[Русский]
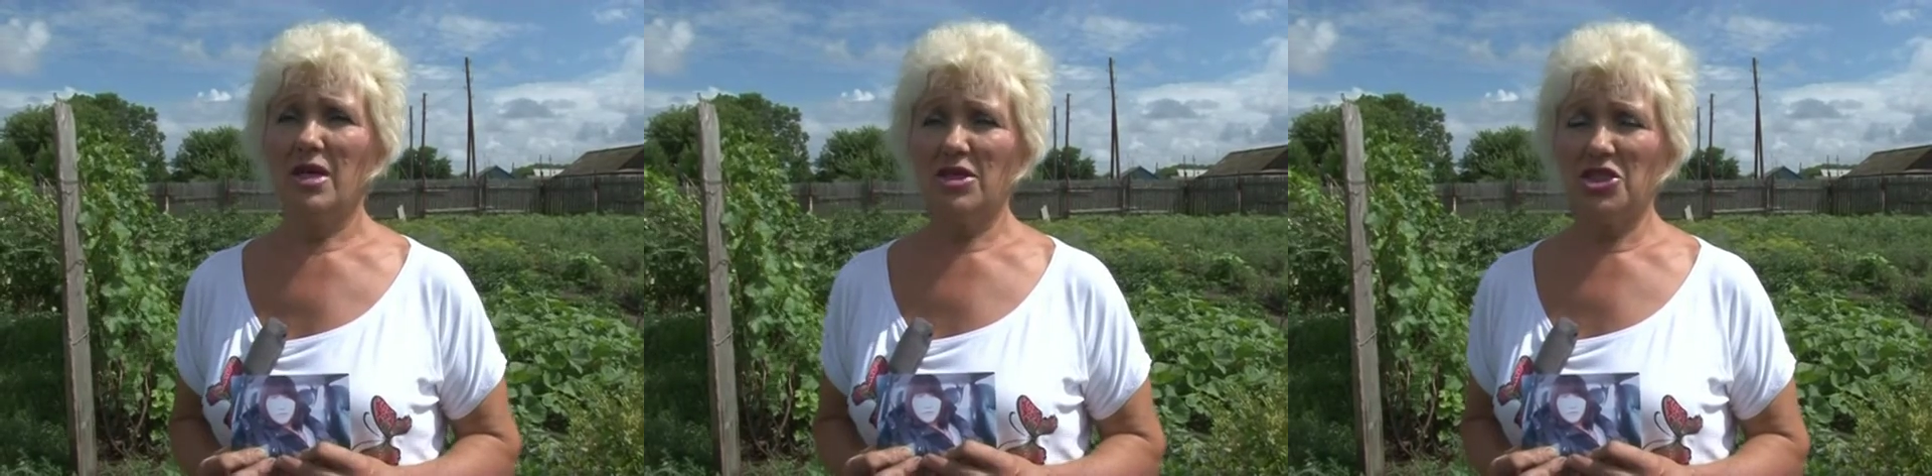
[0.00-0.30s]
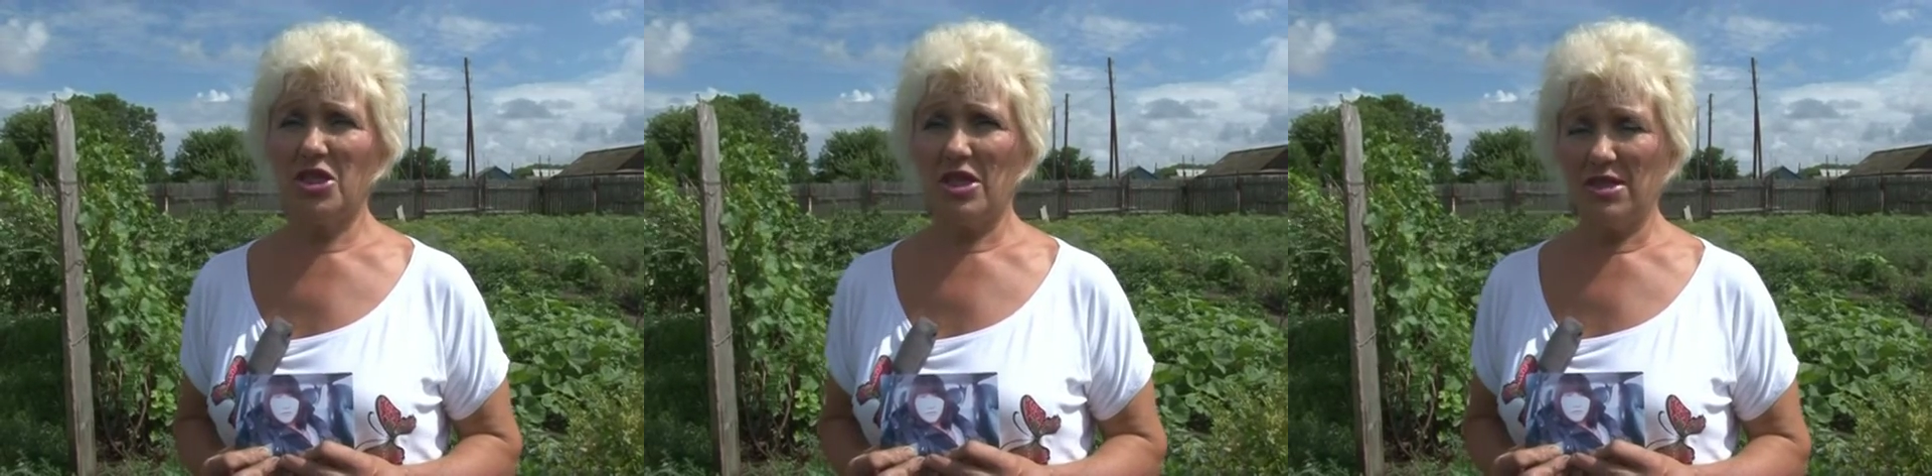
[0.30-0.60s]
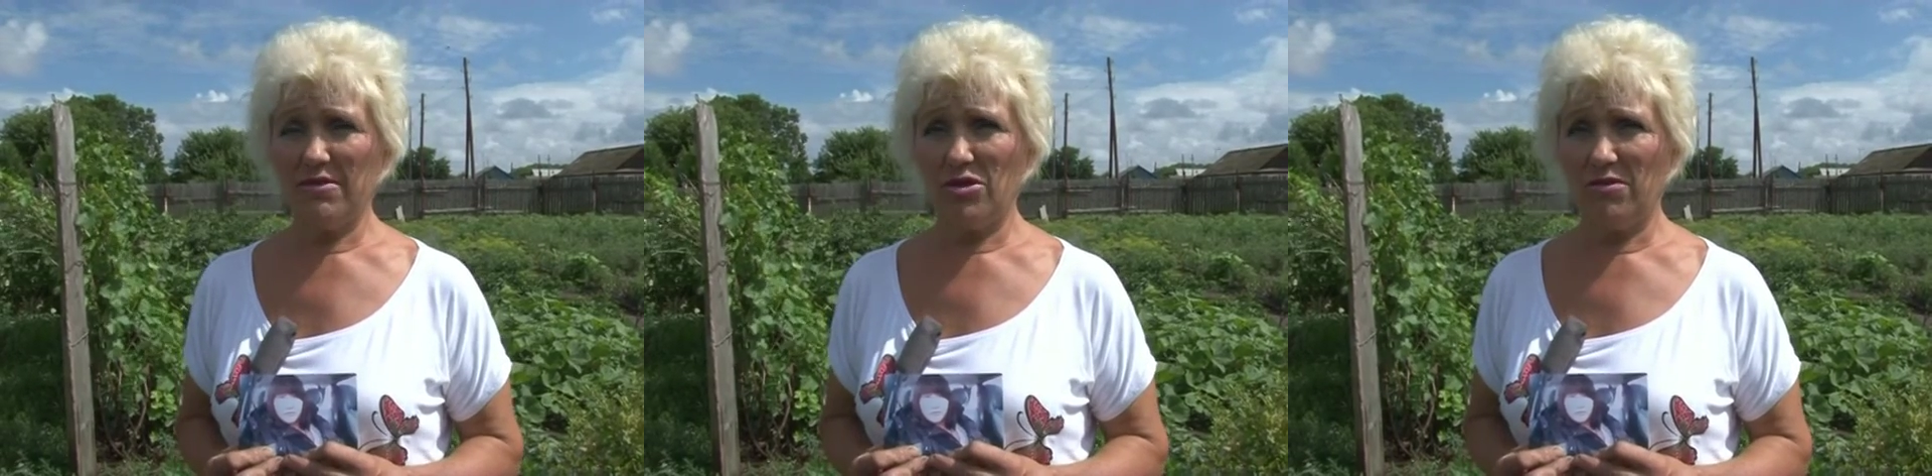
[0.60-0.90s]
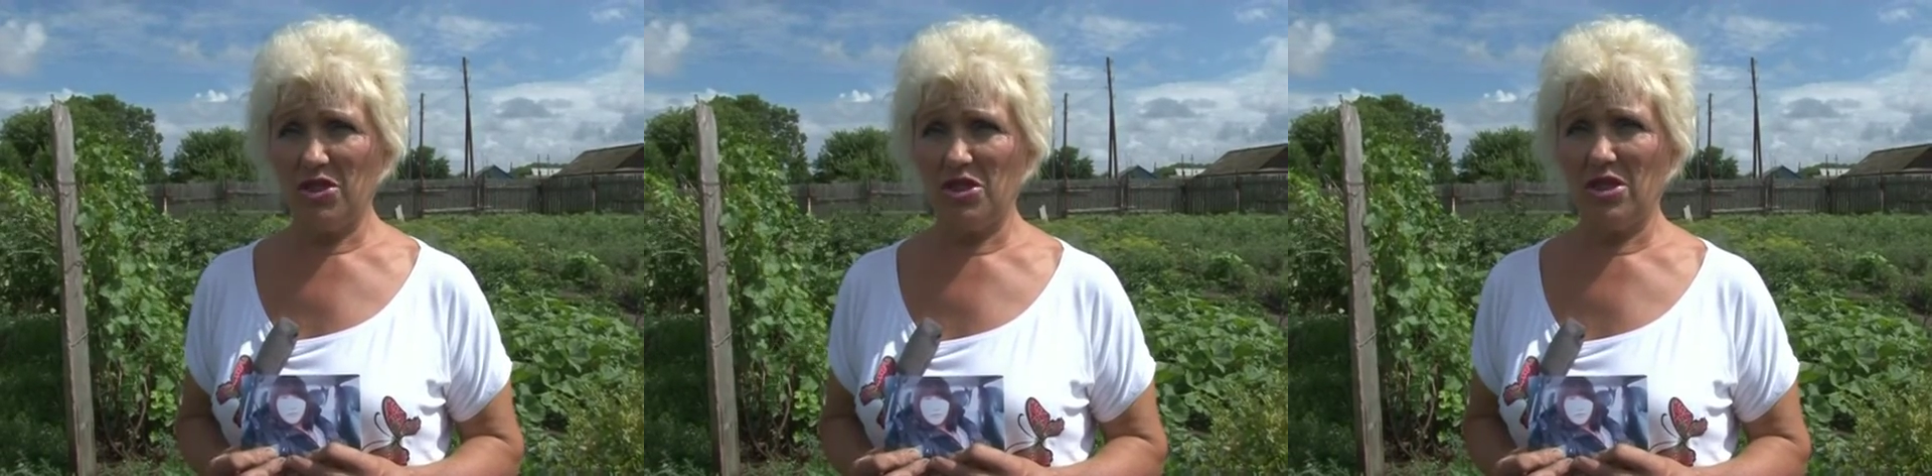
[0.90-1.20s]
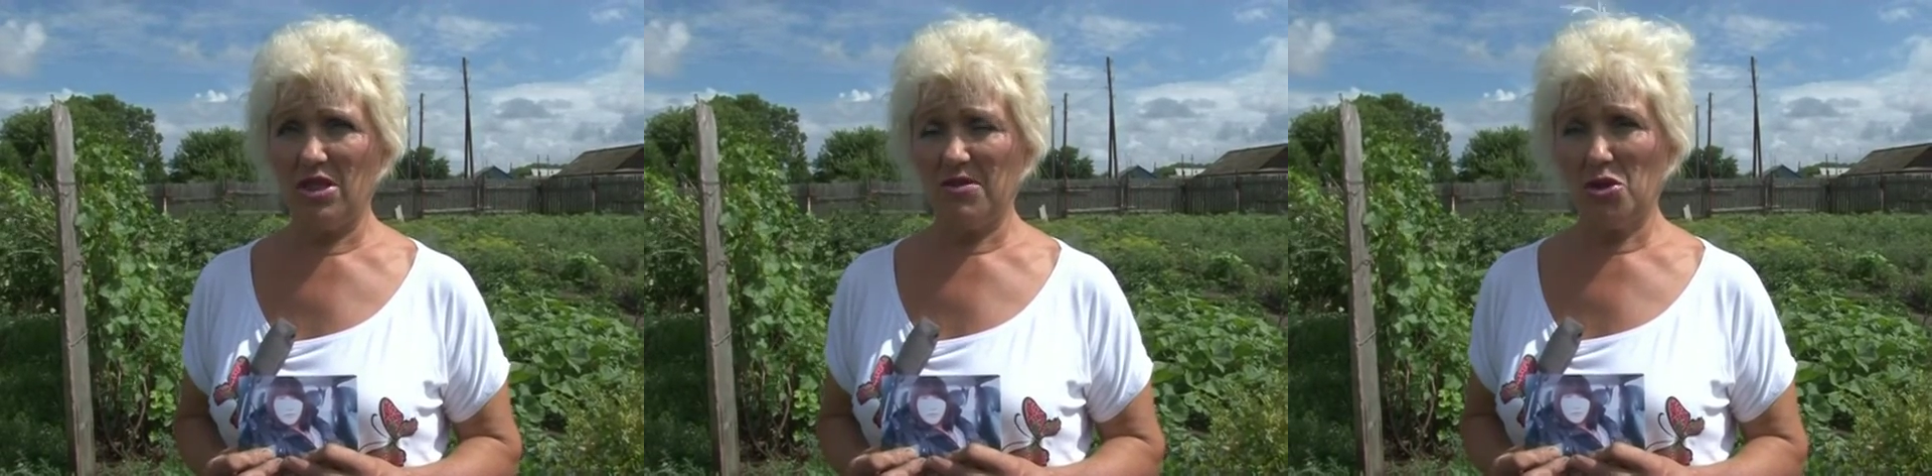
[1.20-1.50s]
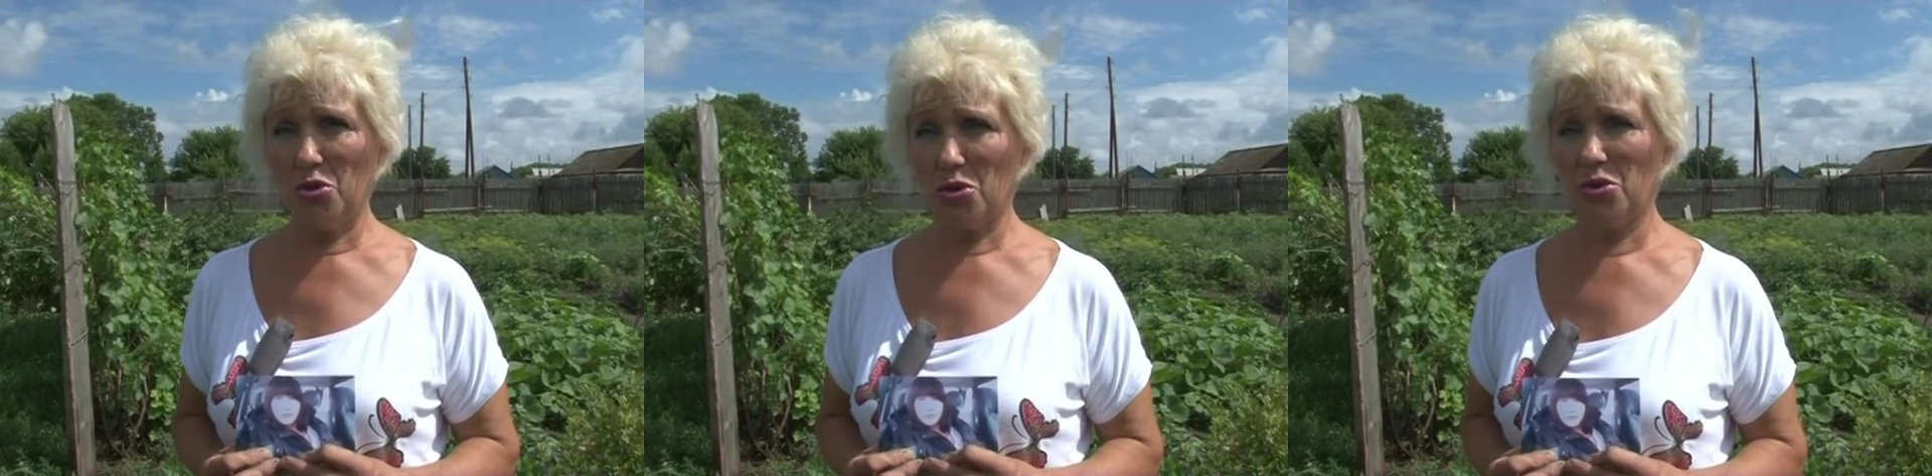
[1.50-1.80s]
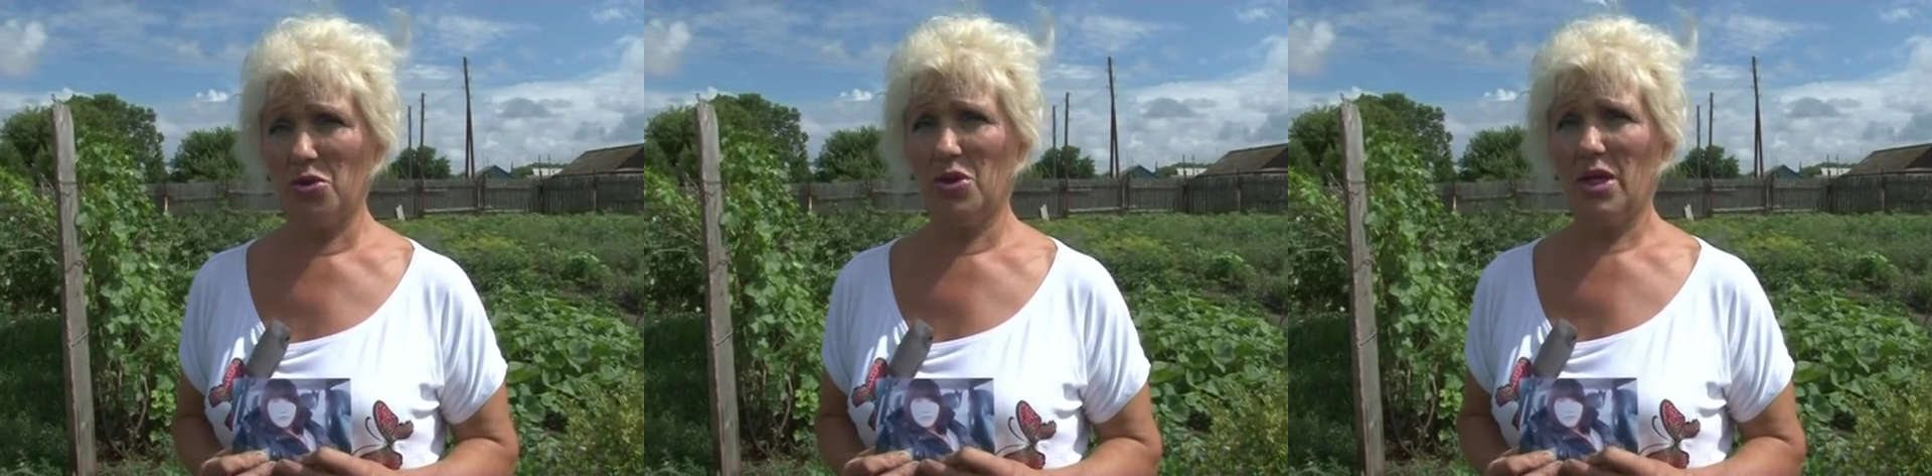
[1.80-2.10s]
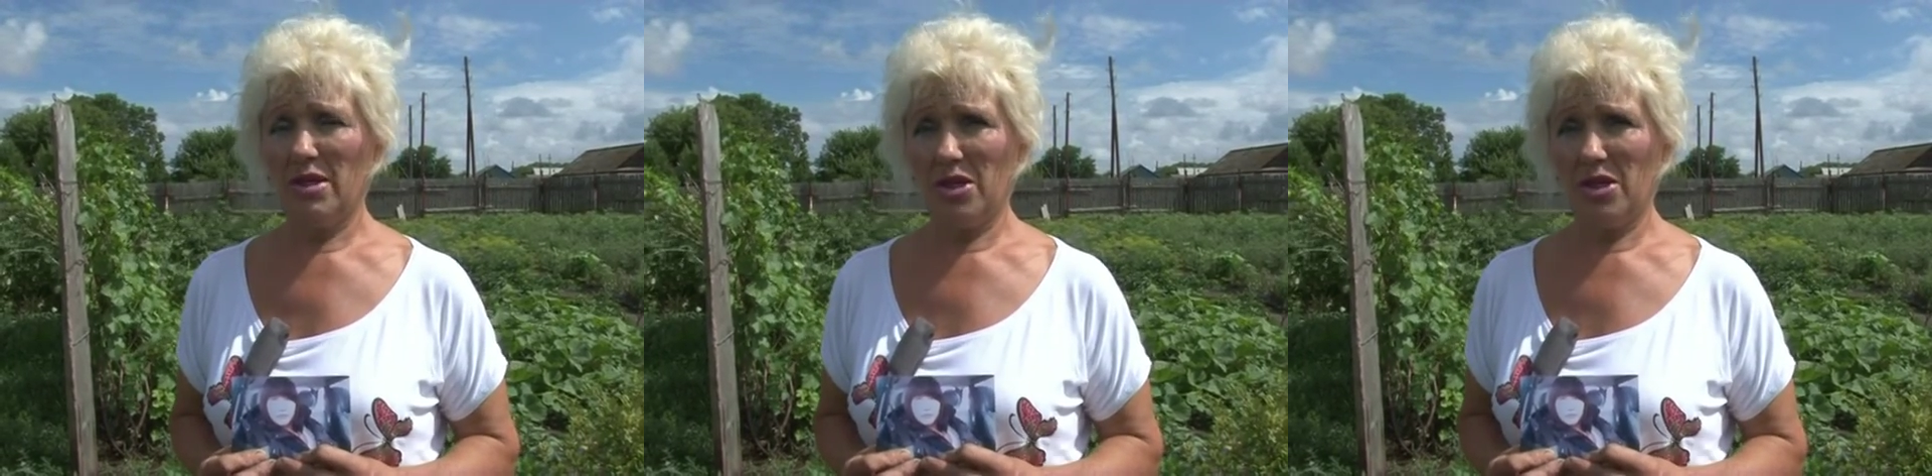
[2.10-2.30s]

начала свое движение в сторону